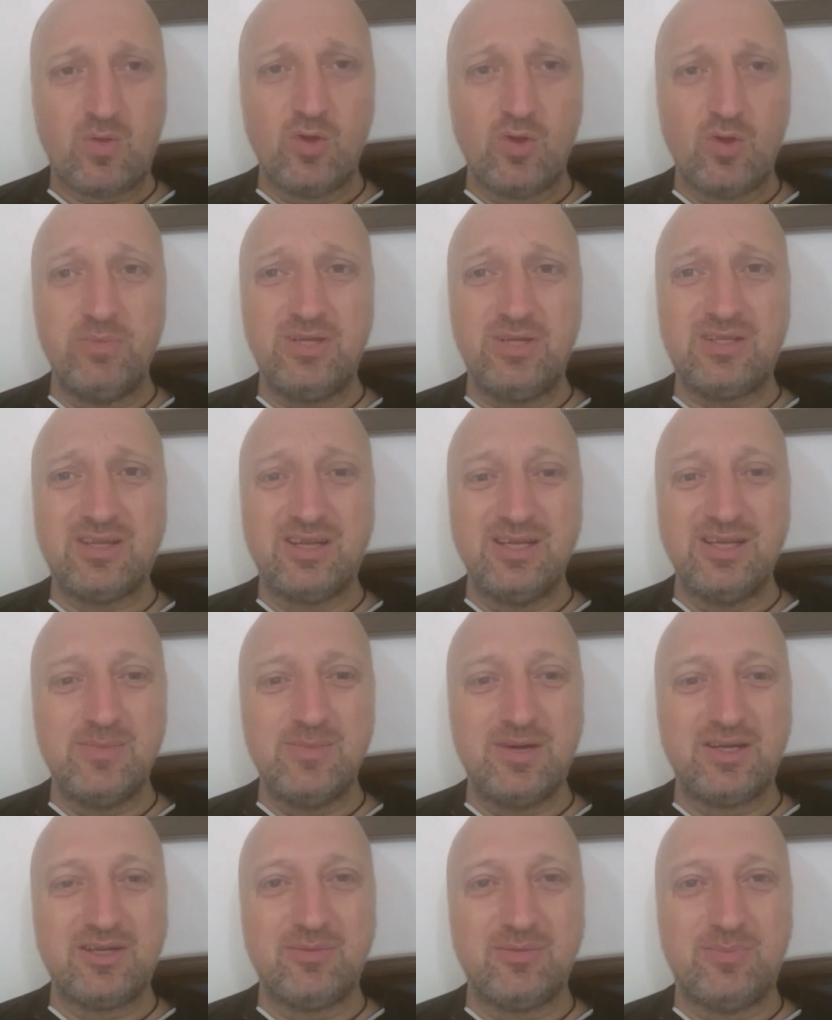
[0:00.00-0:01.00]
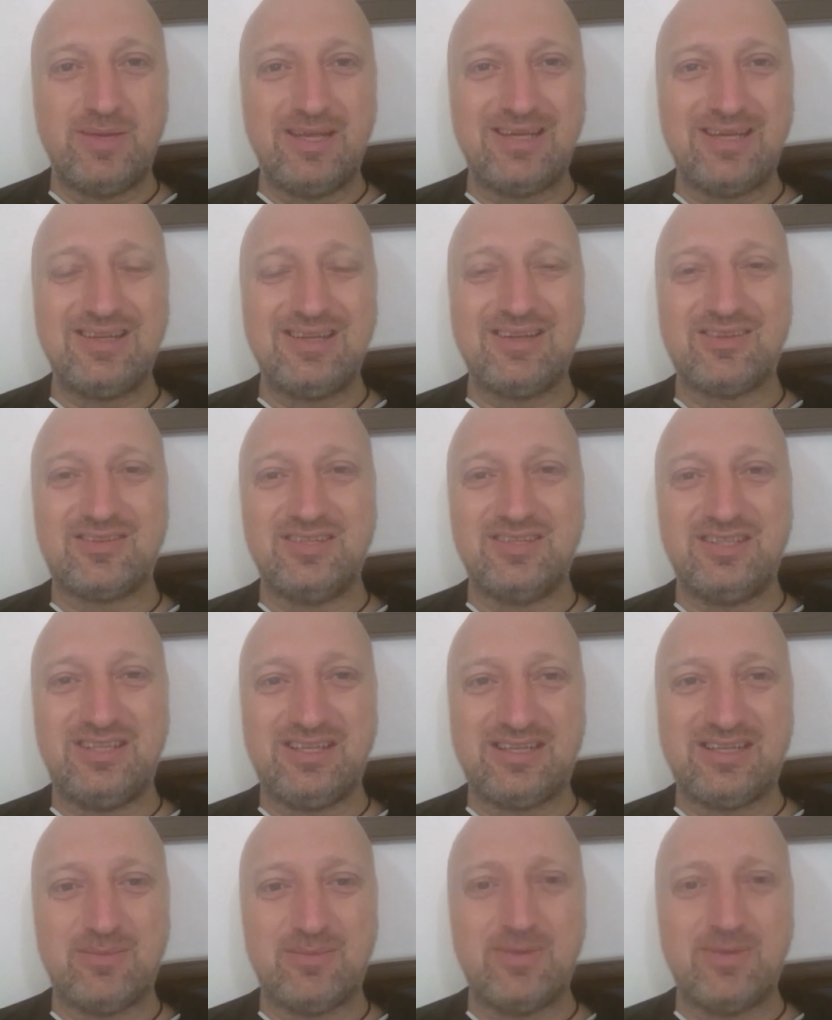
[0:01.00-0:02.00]
und mich dann immer gebeten, dass ich
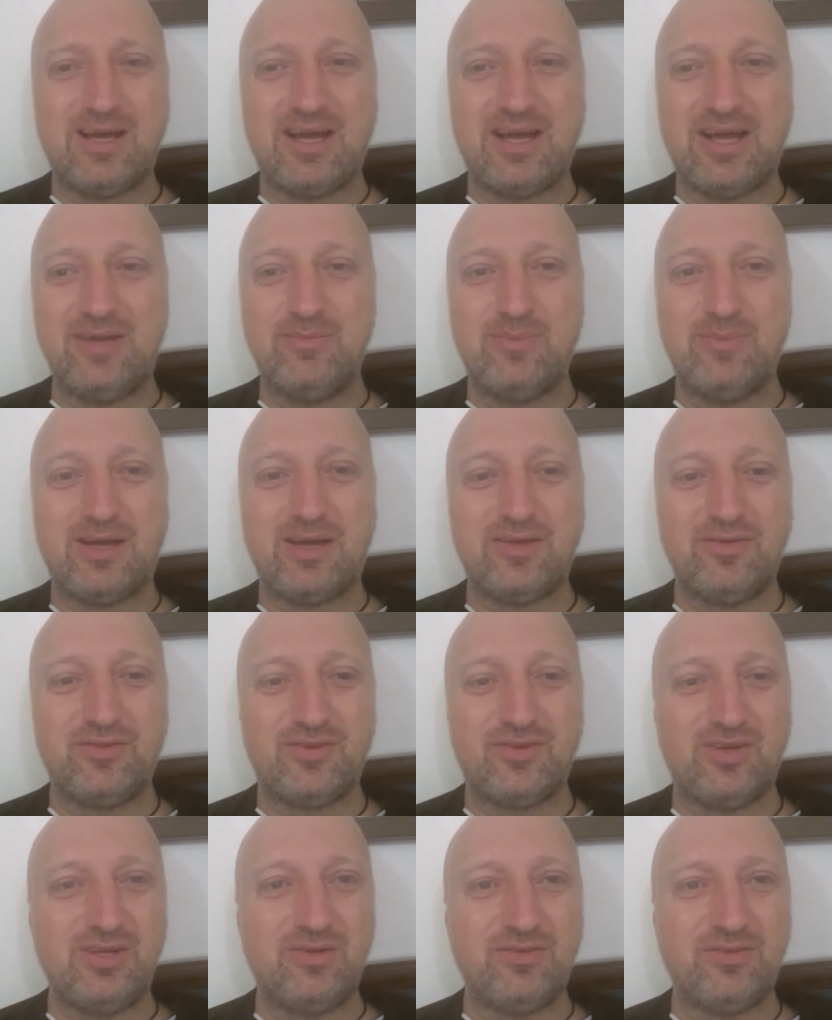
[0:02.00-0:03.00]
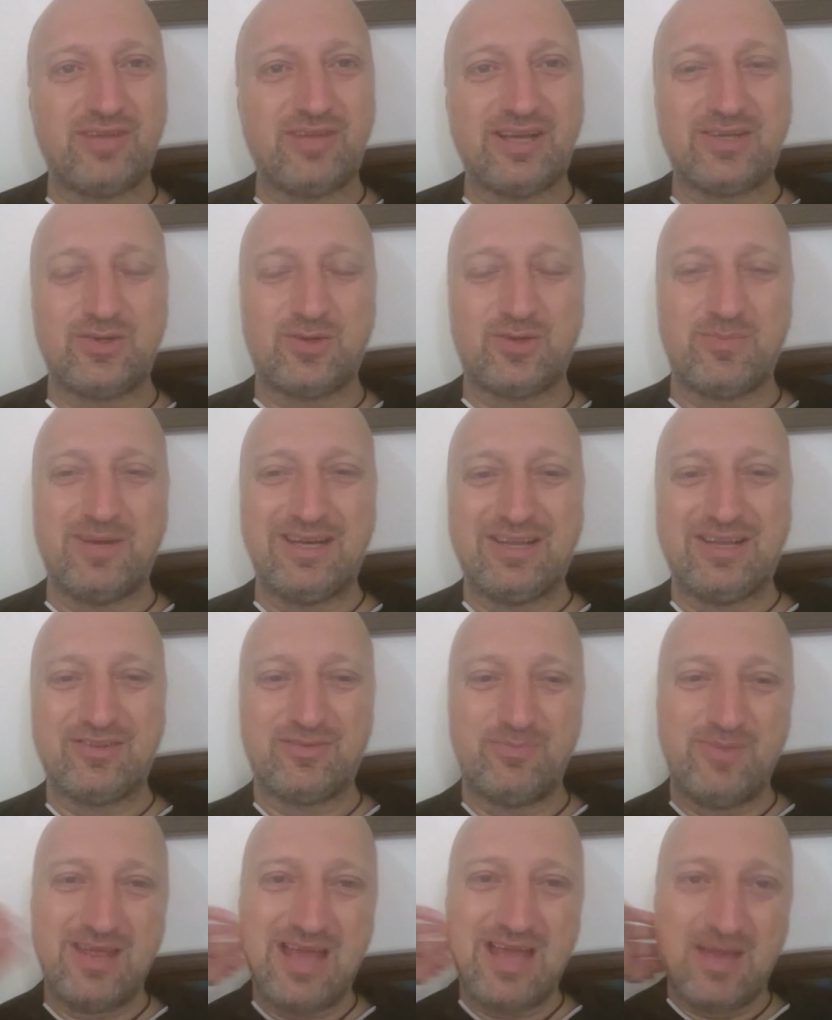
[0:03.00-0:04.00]
die Kamera anmachen soll und zeigt doch mal
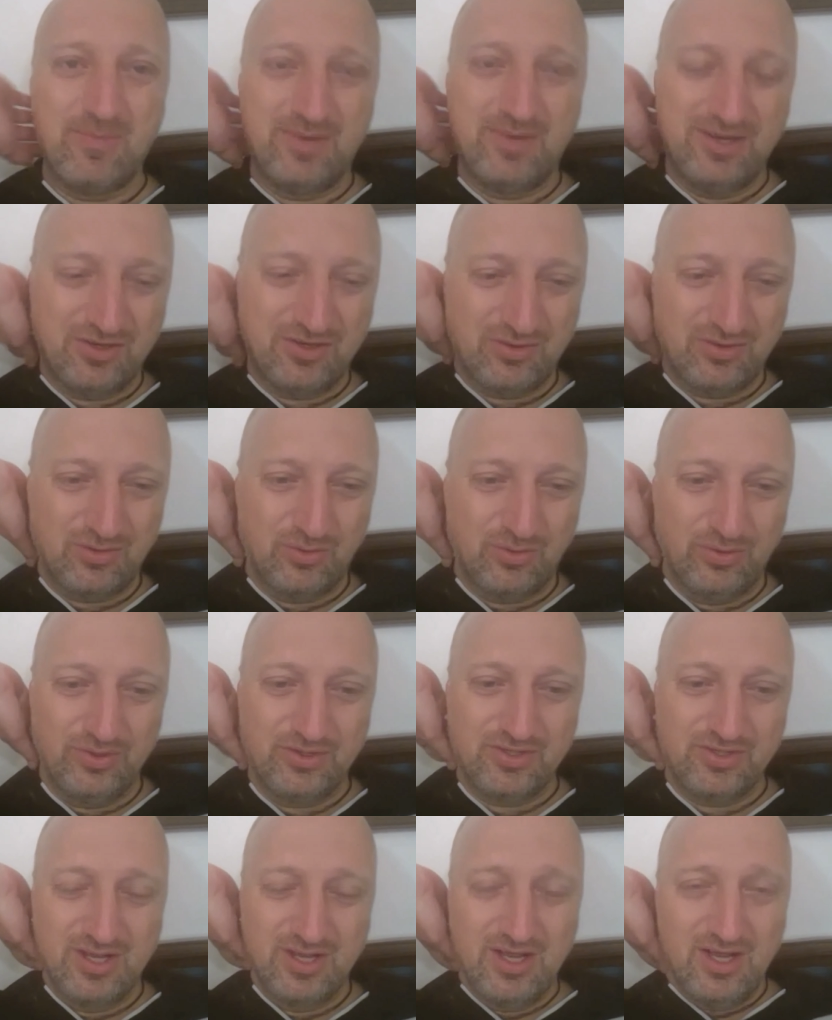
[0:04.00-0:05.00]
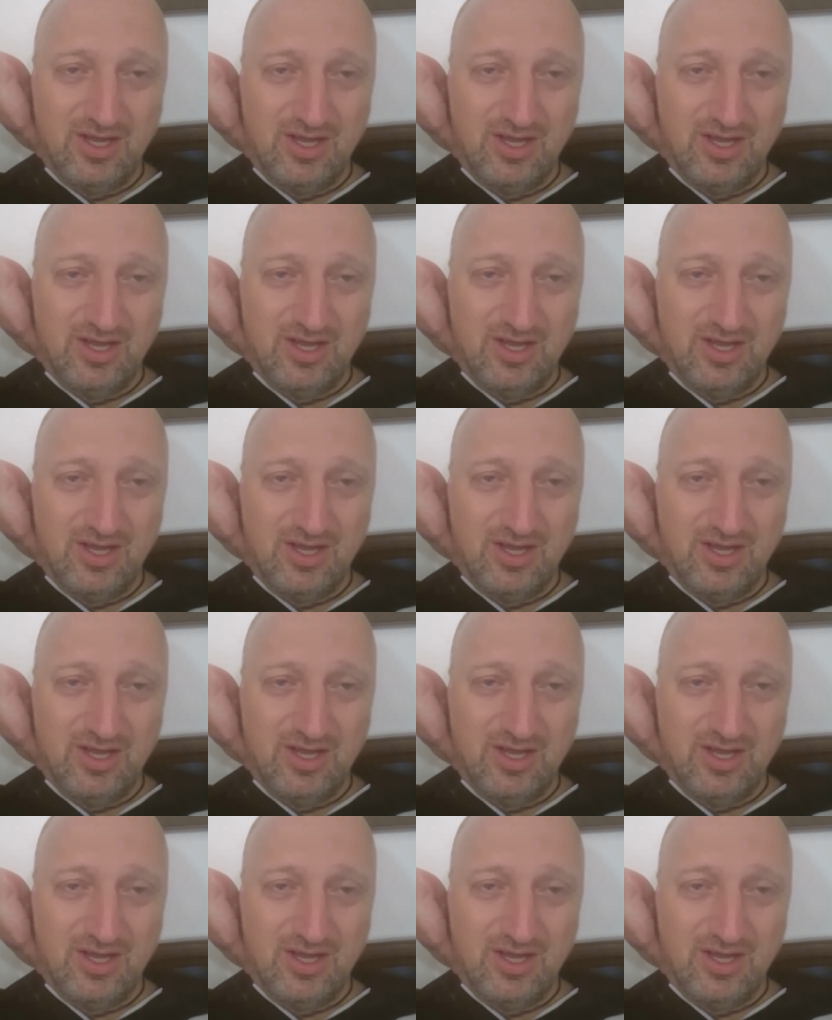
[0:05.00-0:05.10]
das Meer im Hintergrund.